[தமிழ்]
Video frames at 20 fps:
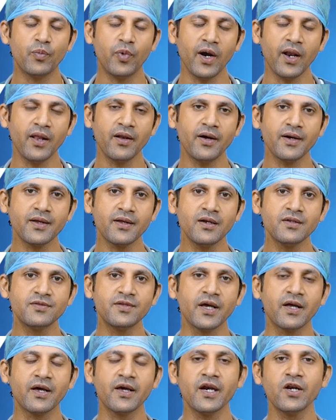பல நாட்கள்
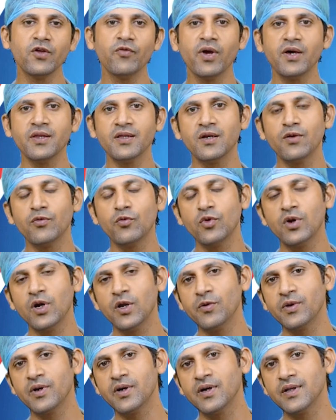சர்க்கரை வியாதியில்
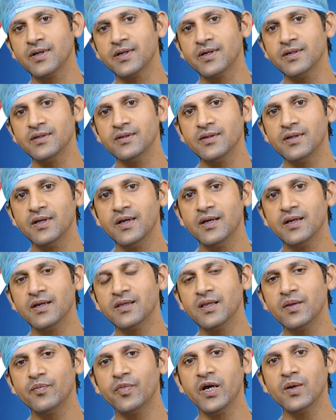உள்ளவர்களுக்கு
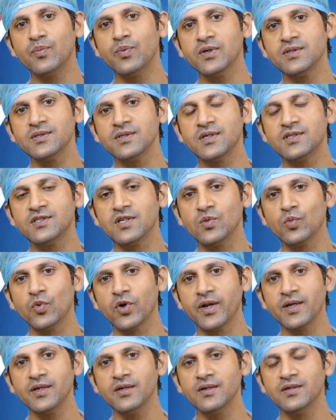இந்த பைபாஸ் சிகிச்சை
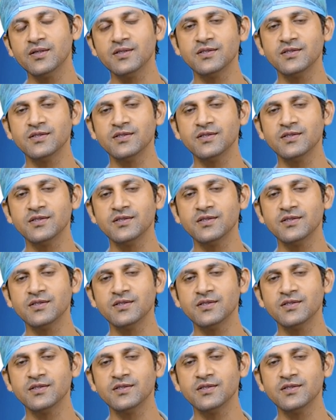முறை